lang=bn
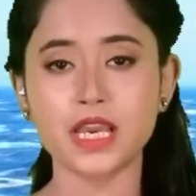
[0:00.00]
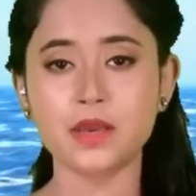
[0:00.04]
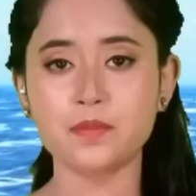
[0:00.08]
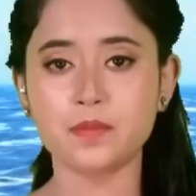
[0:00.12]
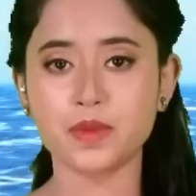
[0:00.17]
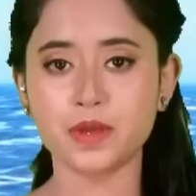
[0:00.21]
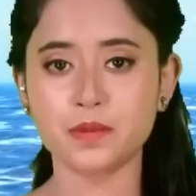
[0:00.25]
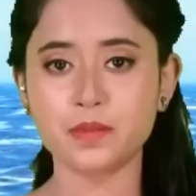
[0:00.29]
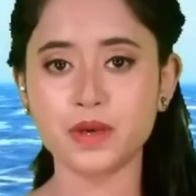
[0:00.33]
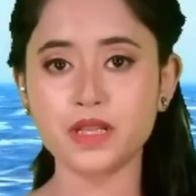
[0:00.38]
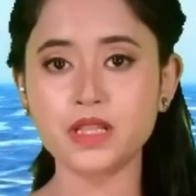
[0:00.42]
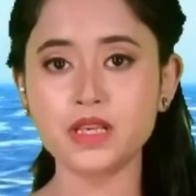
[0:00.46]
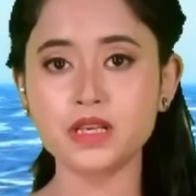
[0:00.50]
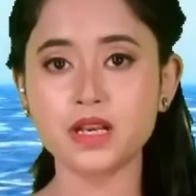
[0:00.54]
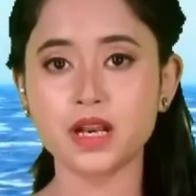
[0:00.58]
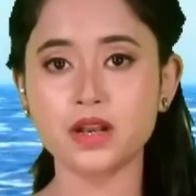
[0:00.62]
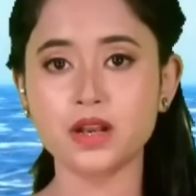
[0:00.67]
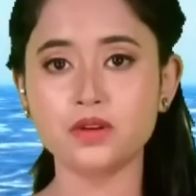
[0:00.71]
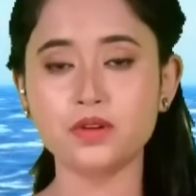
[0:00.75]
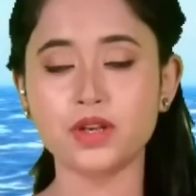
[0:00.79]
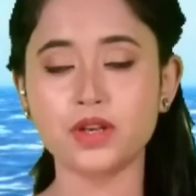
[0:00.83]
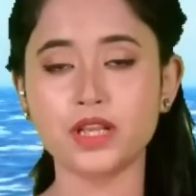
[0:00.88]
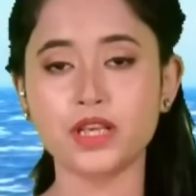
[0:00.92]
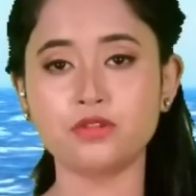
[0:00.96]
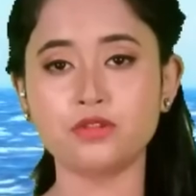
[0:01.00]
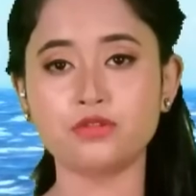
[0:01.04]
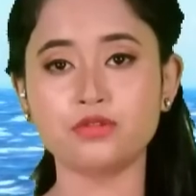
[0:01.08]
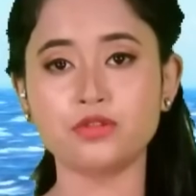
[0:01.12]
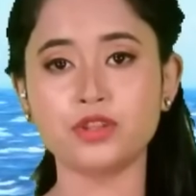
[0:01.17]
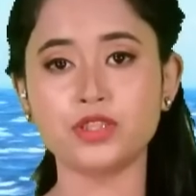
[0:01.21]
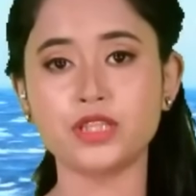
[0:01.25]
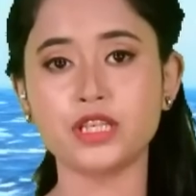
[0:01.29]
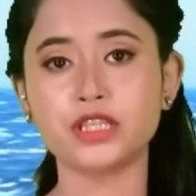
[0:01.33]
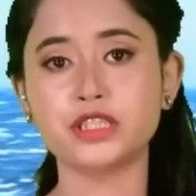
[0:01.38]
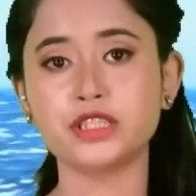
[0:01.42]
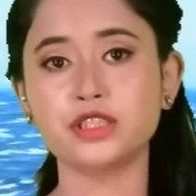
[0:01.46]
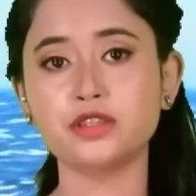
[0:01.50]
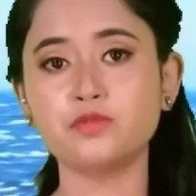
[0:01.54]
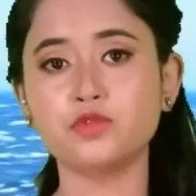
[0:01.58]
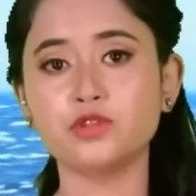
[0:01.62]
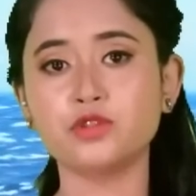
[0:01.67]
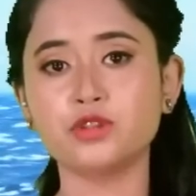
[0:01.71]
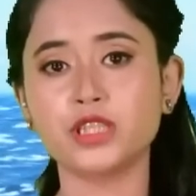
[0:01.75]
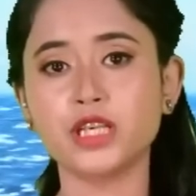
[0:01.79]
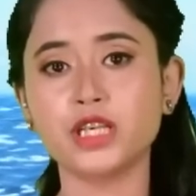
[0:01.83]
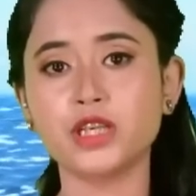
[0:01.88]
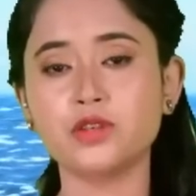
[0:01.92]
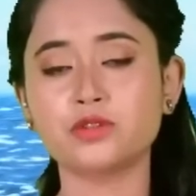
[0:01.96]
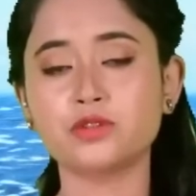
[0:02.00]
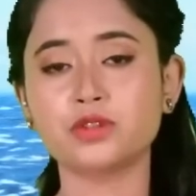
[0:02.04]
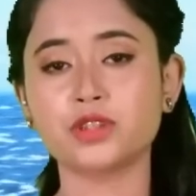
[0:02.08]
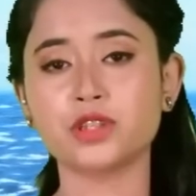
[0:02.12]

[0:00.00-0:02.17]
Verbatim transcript: এই বিবাদের কারণে দুই দেশের মধ্যে